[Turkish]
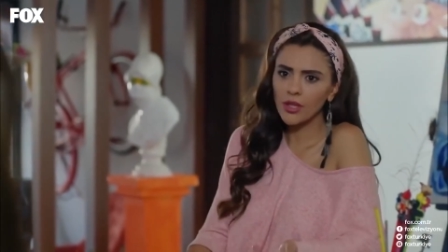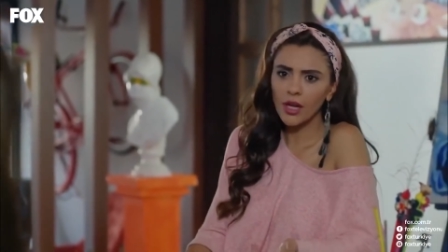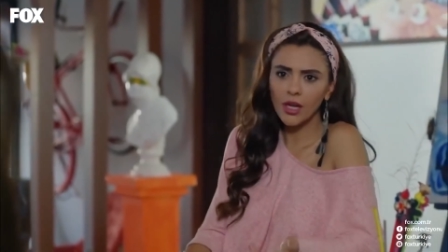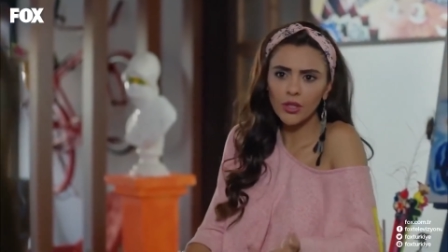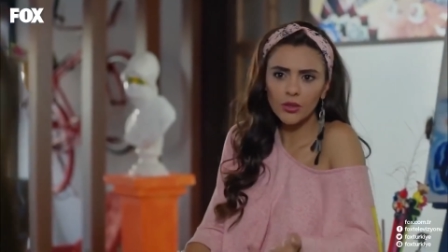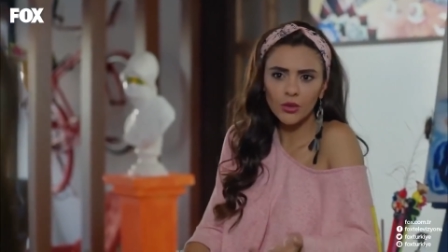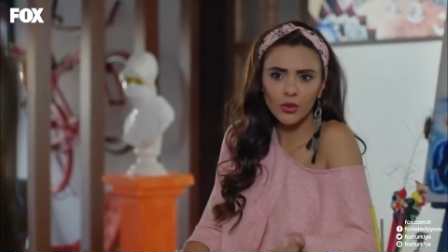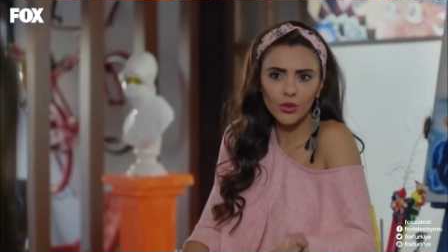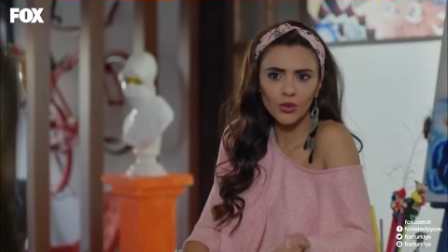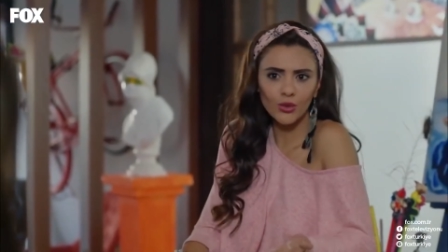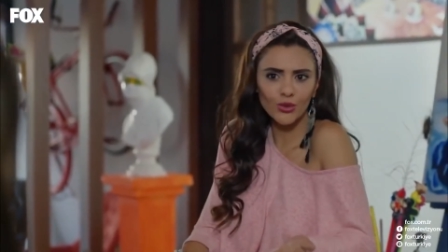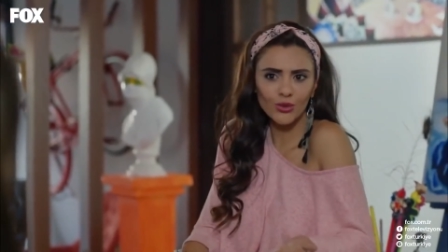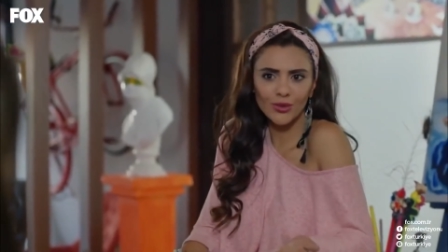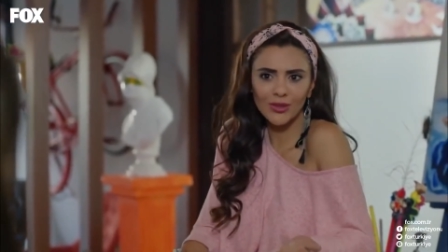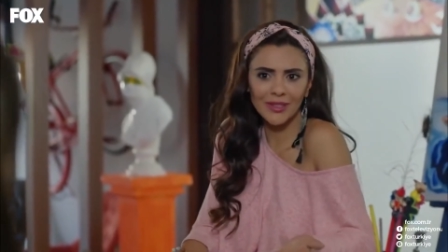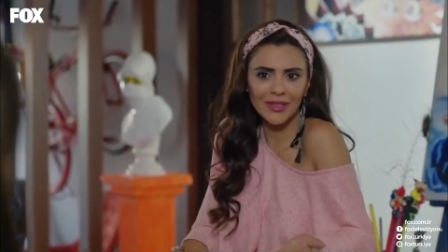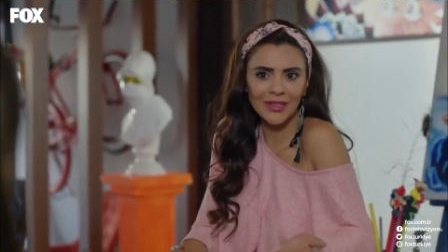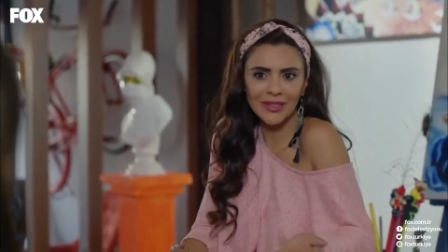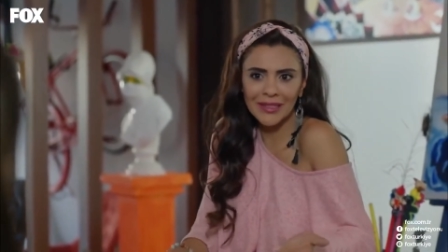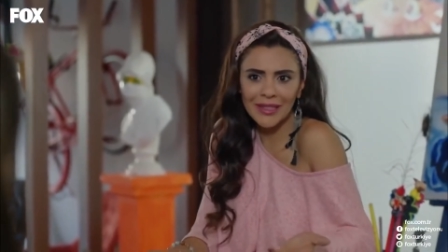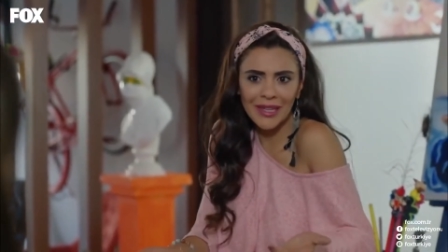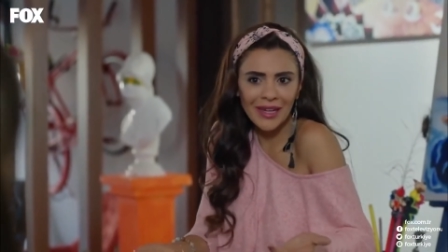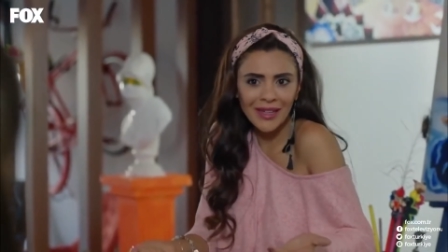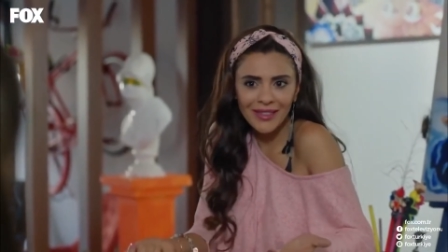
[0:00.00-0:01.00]
kadar kötü
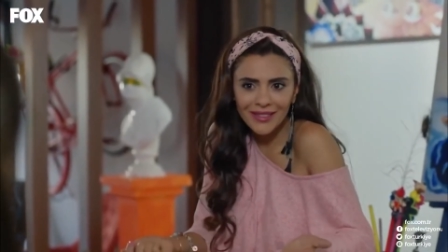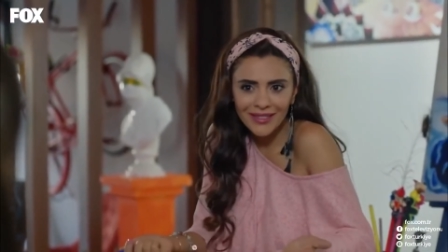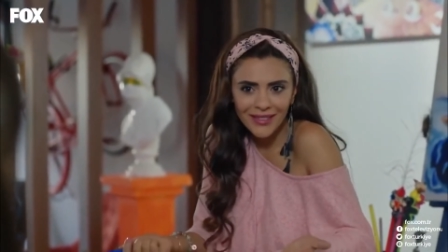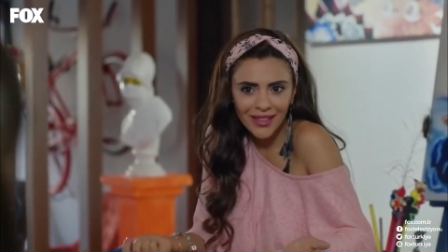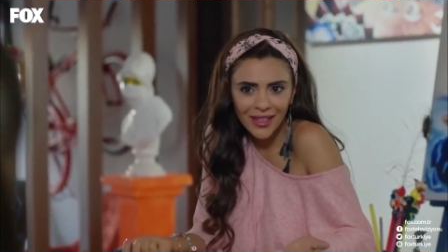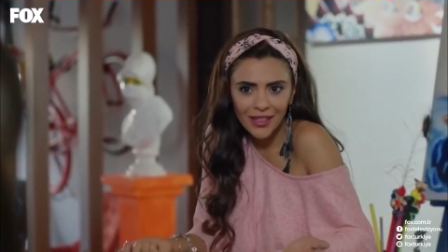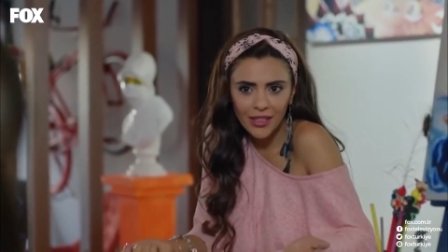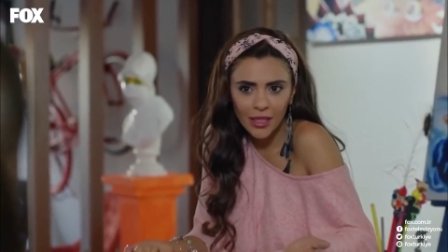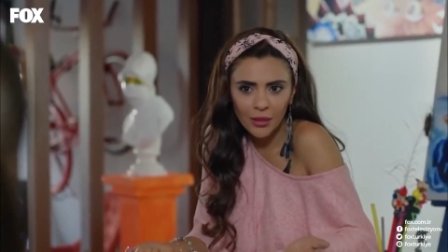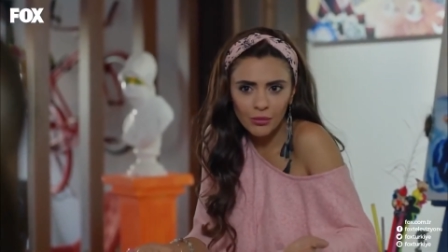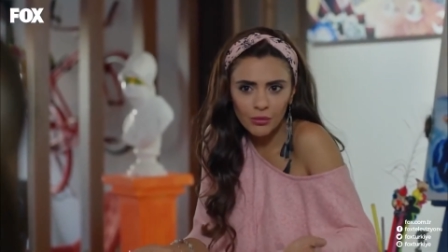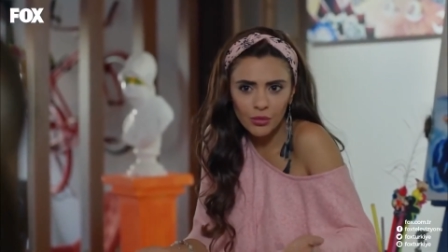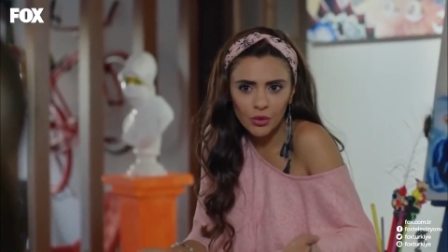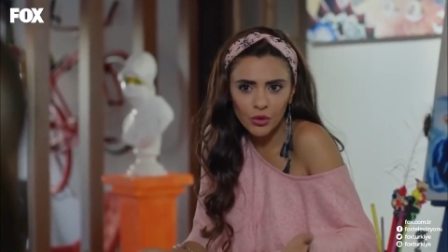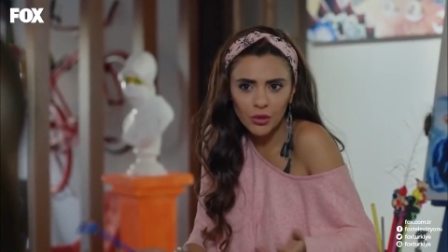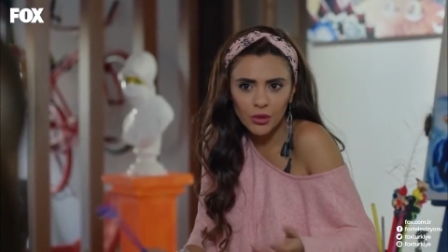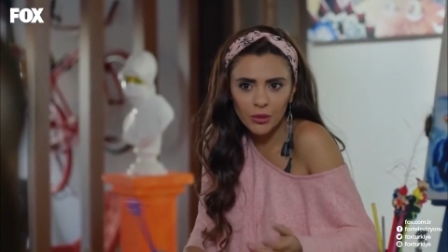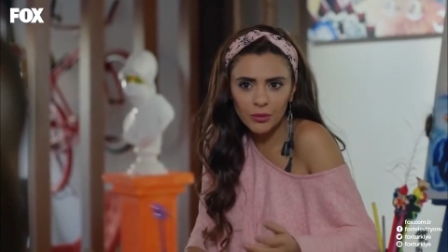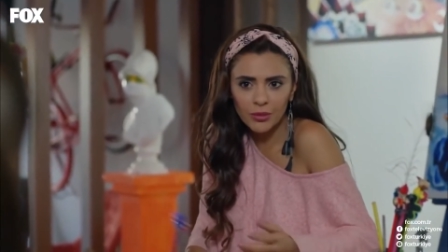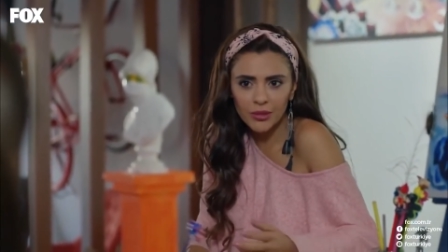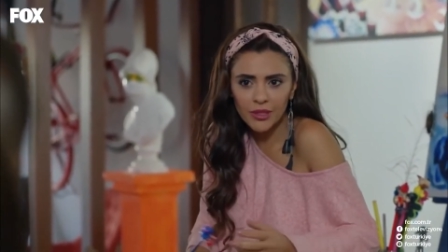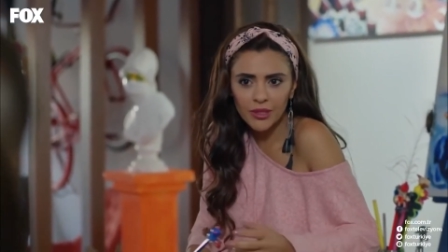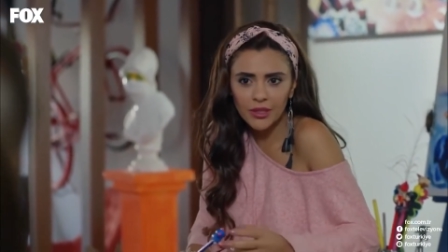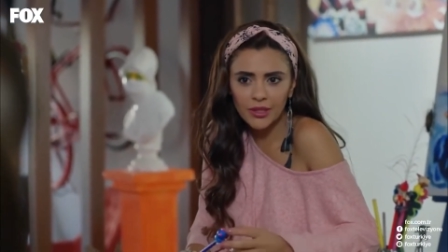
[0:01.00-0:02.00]
sana ne hata
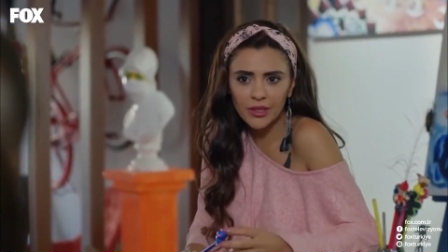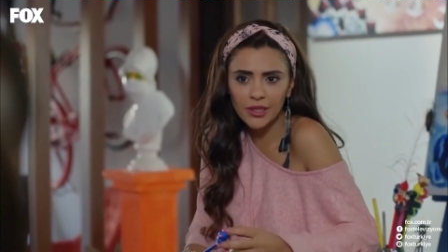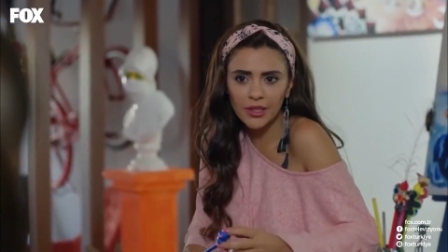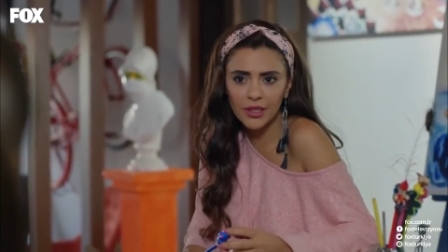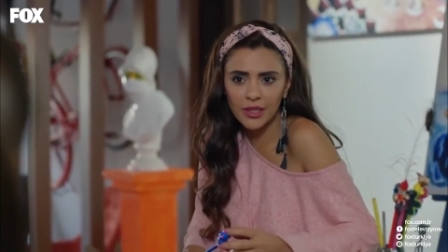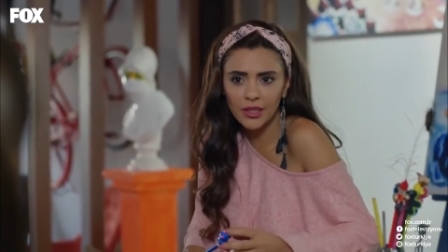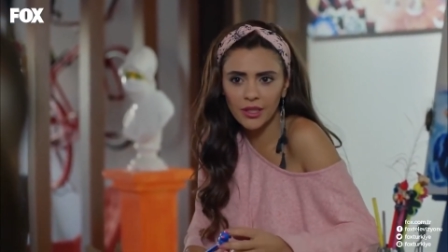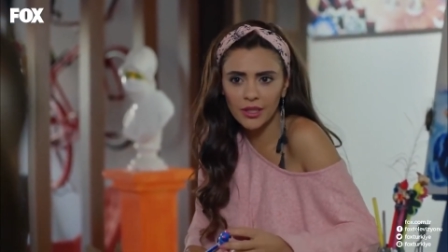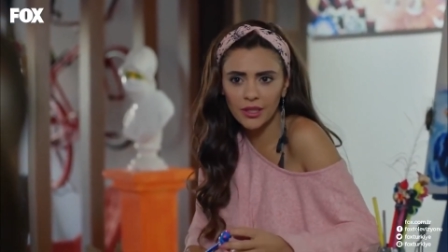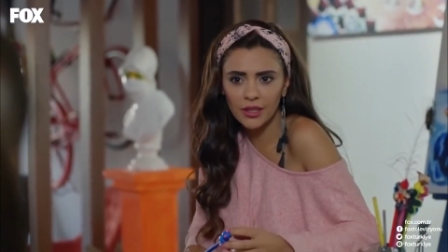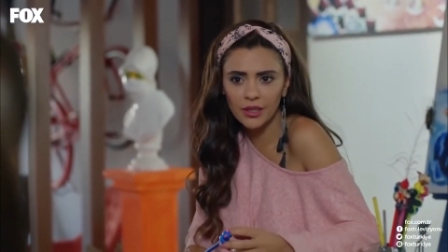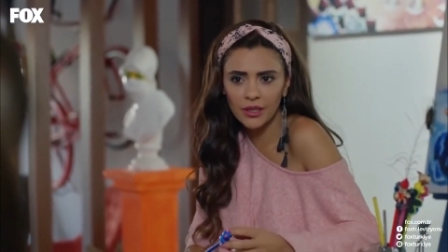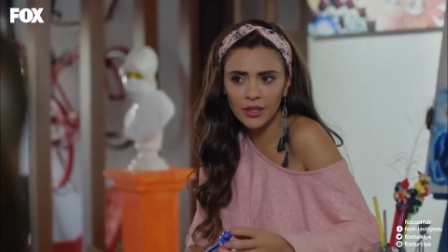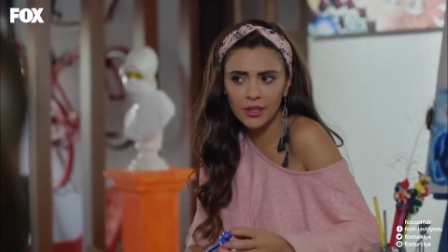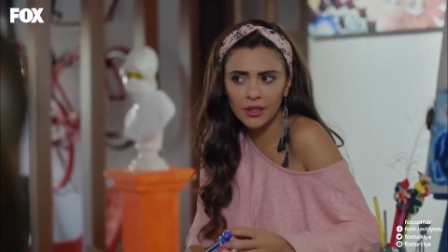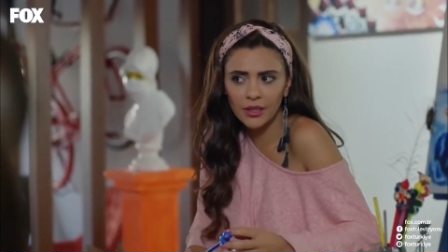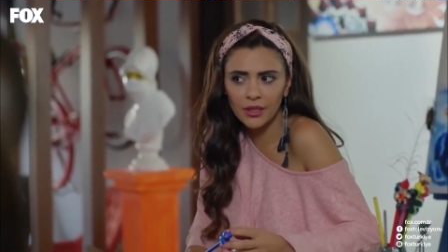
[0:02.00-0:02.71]
yapmış olabilir ki?